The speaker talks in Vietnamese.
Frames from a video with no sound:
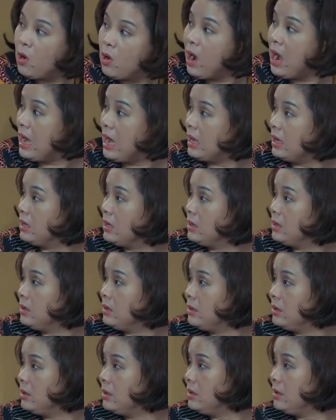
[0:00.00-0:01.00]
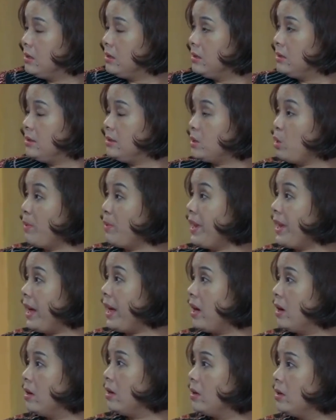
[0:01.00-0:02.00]
Có à? Cháu biết
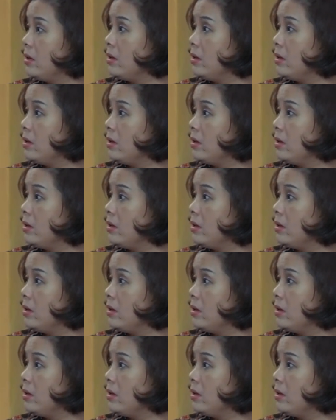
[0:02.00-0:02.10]
à?